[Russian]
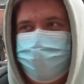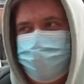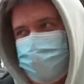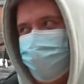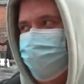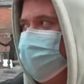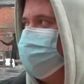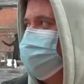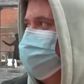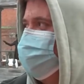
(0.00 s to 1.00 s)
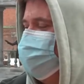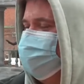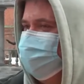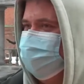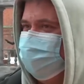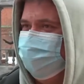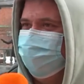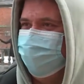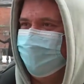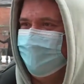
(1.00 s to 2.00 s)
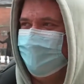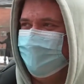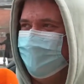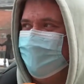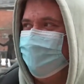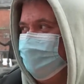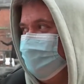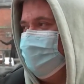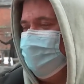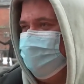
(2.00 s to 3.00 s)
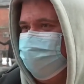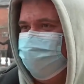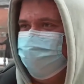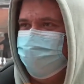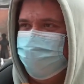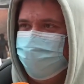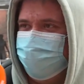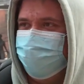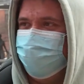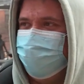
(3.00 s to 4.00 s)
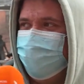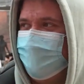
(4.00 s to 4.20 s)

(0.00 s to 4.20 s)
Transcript: Ну, как, как бы жизнь бы сложилась. На кофейной гуще? Ну да. Это как?